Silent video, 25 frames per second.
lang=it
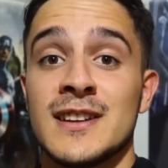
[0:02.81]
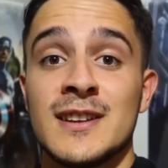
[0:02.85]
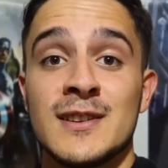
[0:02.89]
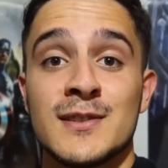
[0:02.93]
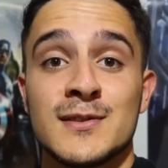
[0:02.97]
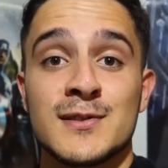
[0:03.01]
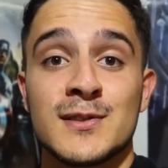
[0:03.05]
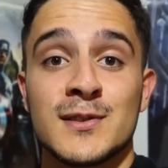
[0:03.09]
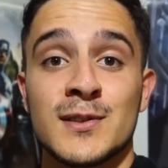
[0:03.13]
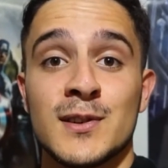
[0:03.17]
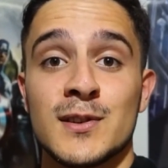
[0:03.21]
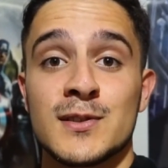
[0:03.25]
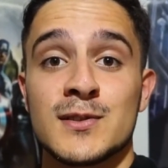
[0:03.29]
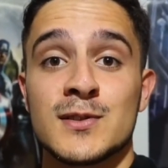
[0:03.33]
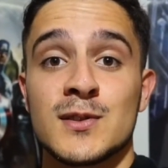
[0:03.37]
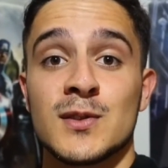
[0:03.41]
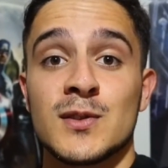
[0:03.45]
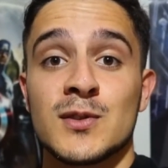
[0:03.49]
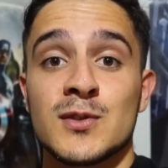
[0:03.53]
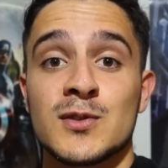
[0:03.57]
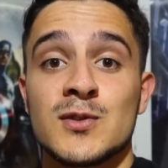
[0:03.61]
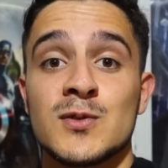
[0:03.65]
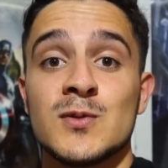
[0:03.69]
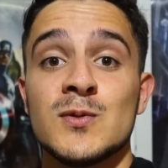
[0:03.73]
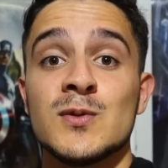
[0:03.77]
io sono lo
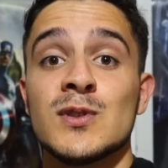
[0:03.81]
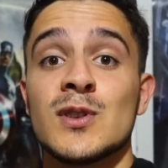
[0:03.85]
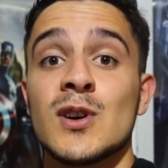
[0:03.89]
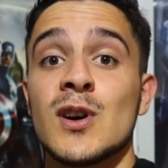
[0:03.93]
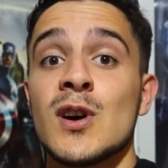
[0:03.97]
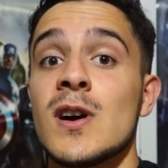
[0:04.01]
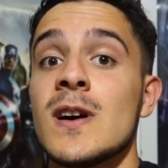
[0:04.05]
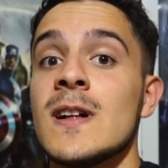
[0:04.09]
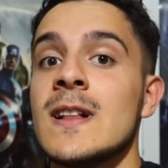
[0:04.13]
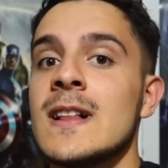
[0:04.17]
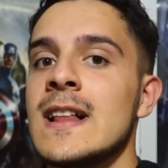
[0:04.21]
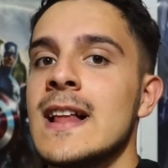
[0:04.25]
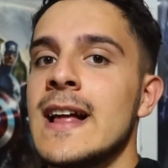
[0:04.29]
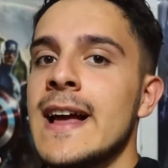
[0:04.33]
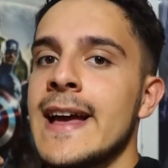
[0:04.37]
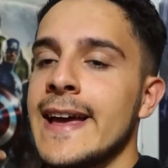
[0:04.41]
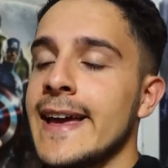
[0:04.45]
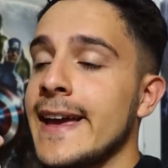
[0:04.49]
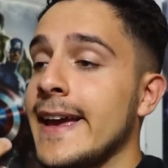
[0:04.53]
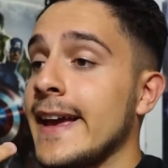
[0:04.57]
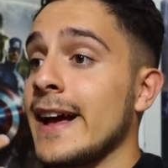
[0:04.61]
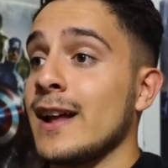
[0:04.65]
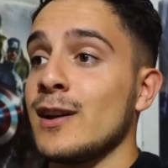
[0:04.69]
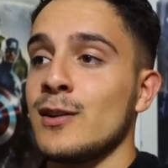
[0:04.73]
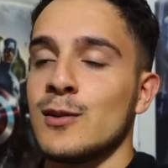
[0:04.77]
sconosciuto
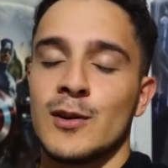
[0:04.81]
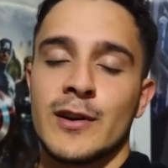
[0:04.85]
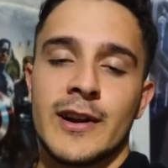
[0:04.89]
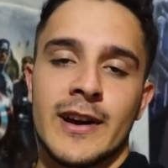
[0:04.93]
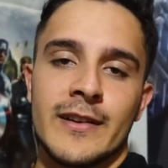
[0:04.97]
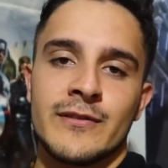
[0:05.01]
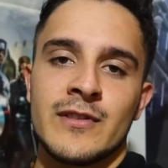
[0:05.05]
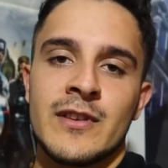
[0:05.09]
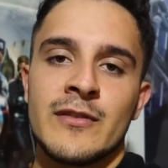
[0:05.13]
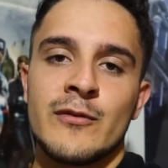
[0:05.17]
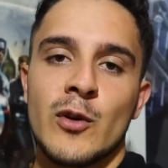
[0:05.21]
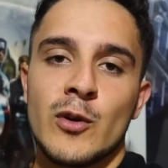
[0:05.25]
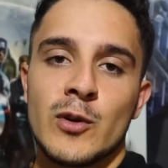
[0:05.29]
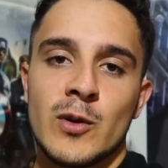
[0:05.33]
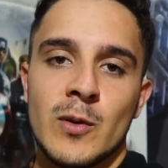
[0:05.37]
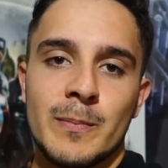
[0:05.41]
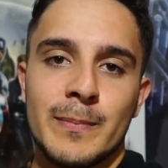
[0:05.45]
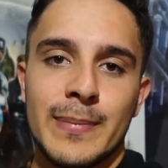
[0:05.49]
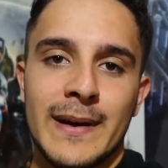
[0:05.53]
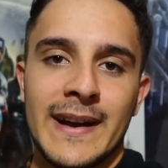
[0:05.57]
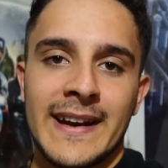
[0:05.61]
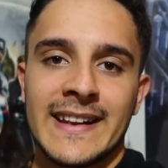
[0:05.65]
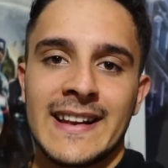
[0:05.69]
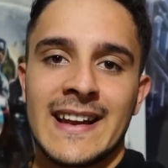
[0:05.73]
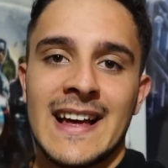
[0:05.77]
e allora vi voglio
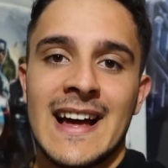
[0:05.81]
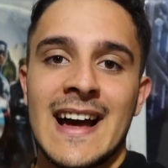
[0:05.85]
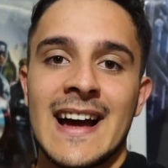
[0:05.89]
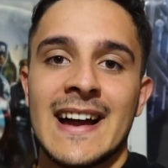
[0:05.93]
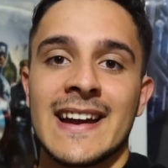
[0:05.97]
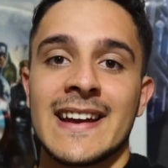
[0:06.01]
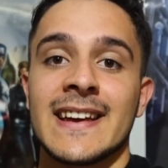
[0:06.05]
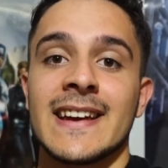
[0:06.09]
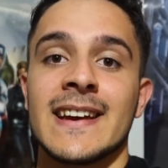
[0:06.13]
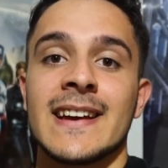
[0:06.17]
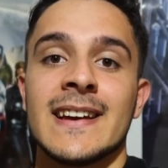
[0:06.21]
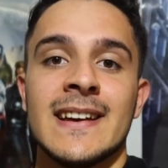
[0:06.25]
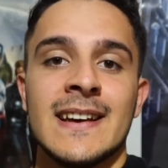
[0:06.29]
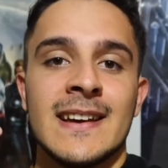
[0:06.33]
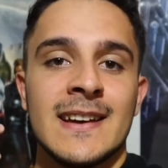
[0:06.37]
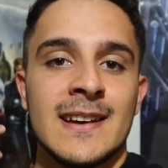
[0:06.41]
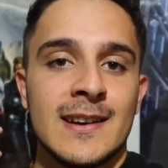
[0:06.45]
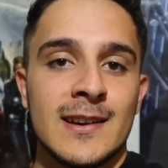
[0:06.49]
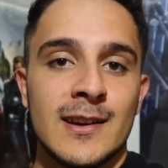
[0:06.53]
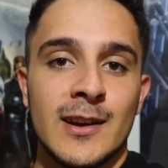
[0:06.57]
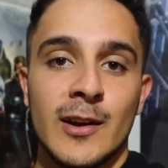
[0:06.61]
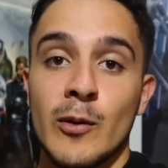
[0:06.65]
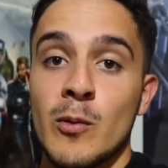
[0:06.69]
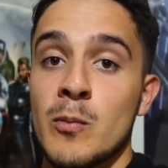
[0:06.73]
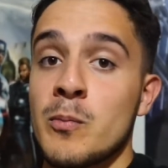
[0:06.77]
parlare
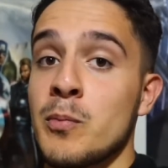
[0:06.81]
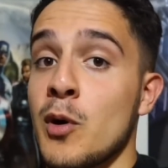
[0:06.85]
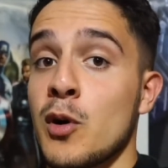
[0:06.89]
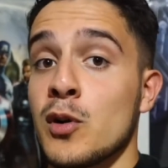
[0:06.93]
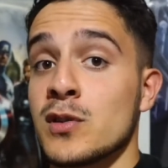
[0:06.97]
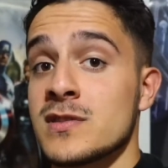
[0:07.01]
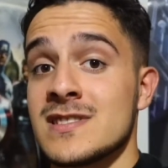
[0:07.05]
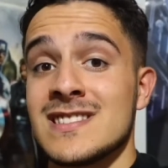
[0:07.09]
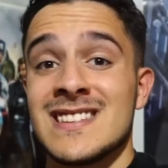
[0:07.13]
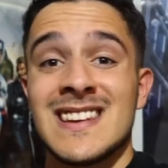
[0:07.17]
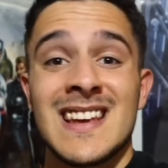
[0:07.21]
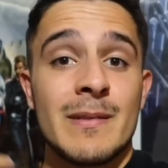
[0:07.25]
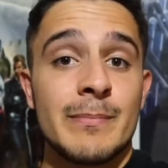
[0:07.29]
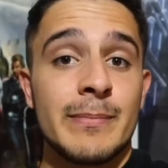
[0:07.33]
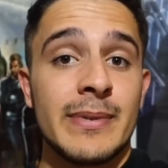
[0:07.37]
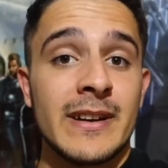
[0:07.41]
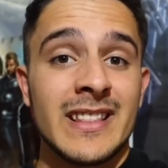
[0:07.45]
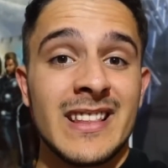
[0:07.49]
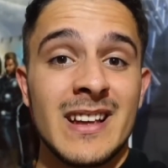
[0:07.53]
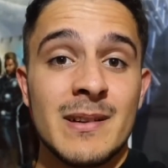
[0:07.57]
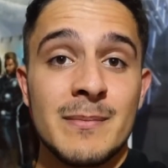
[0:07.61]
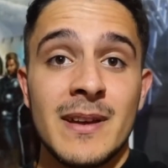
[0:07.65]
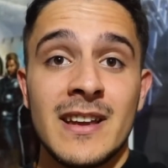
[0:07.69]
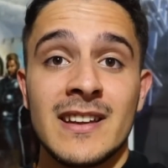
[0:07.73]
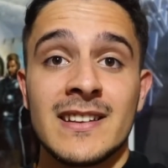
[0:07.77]
eh, un po' così
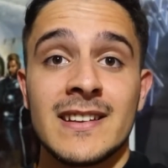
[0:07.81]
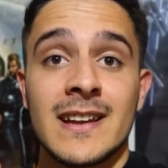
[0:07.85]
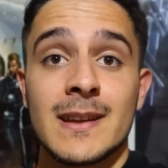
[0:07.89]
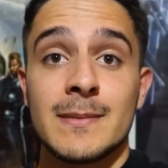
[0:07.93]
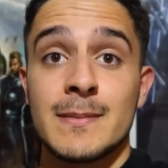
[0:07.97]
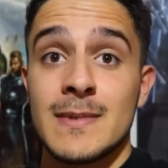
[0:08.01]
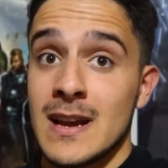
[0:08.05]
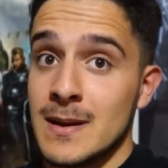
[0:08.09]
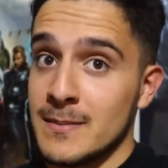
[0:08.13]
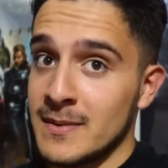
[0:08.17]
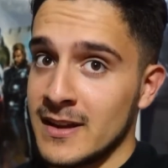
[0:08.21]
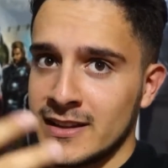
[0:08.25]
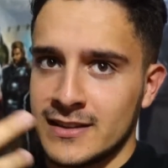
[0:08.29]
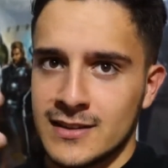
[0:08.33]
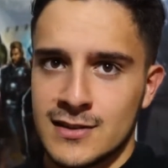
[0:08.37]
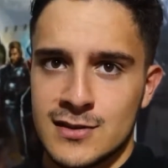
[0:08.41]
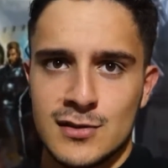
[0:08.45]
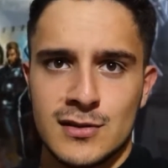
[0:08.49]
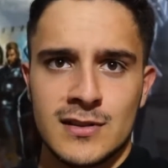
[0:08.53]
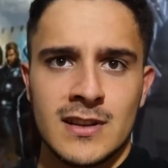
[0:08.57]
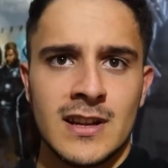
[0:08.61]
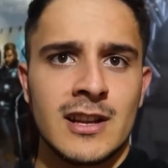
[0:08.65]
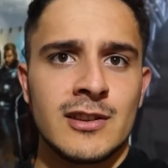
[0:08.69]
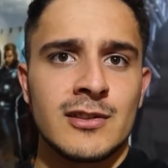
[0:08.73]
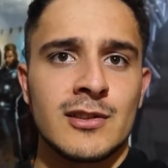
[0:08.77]
apertamente, liberamente,
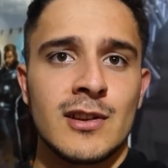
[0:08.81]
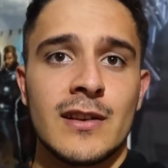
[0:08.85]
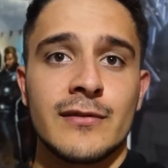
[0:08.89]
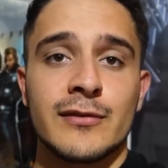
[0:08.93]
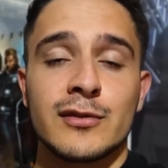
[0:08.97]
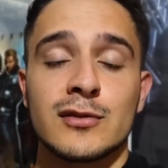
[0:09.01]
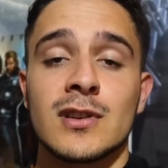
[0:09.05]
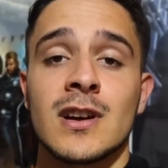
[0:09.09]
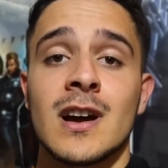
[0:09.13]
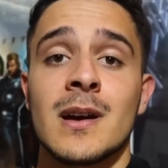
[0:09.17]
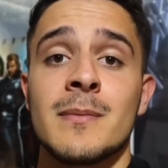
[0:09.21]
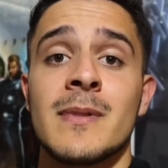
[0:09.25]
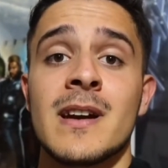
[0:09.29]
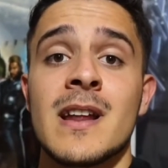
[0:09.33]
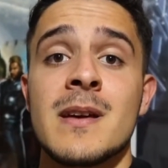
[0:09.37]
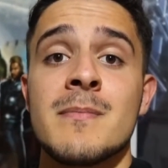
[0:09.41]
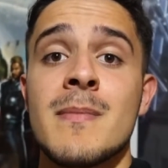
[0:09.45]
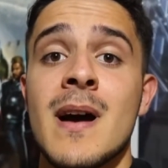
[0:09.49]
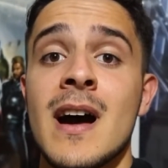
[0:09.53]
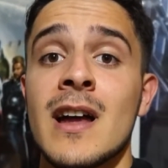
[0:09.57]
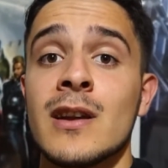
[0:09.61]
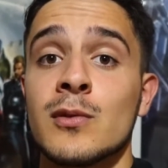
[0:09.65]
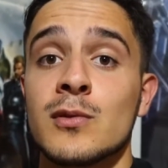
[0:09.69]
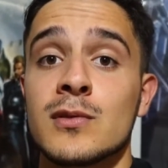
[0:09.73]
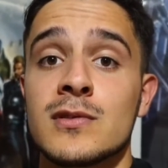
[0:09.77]
sostenendo la fotocamera in
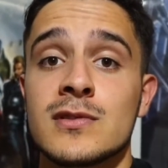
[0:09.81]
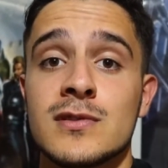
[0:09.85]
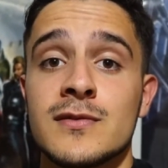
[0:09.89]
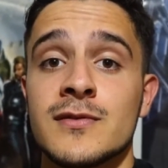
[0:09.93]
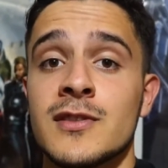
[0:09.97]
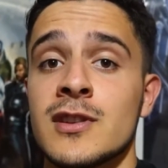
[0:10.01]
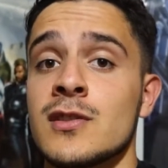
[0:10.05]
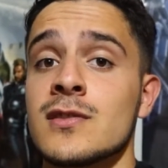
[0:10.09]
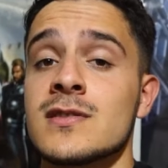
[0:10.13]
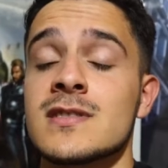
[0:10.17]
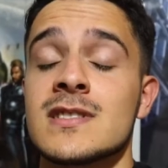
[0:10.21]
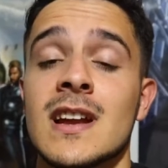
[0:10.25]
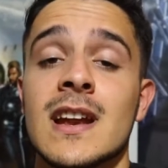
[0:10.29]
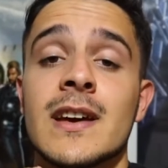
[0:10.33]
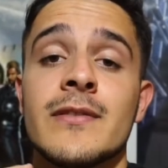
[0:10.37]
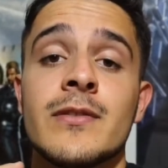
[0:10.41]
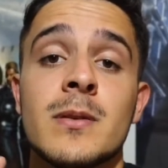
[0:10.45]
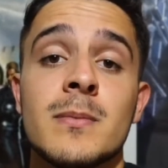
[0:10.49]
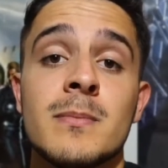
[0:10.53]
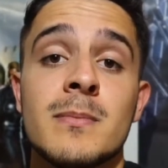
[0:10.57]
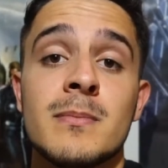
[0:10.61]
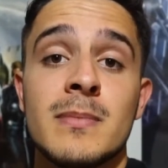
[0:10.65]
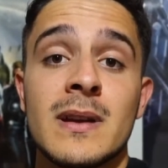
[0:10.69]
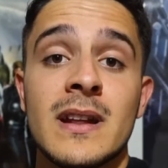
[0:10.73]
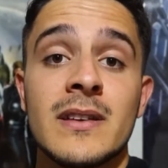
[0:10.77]
mano, questo video sarà
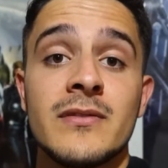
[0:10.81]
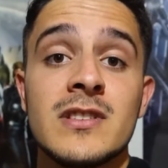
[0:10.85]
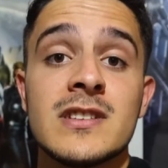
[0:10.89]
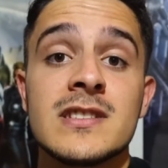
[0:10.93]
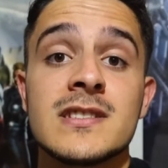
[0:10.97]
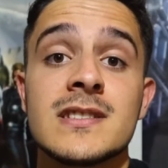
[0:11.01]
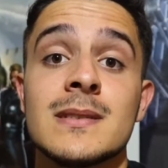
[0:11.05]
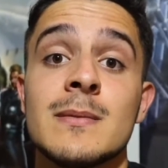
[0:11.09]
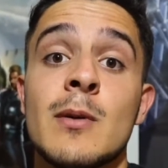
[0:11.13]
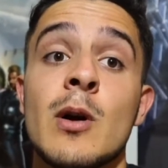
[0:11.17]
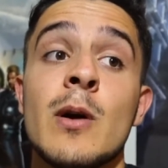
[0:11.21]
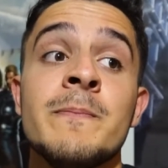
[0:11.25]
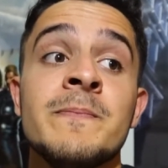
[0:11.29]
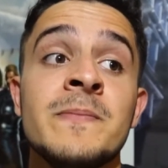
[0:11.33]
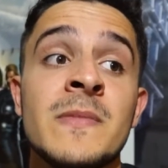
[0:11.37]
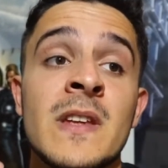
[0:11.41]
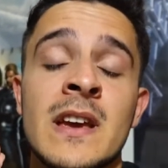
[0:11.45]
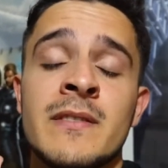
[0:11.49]
brevissimo,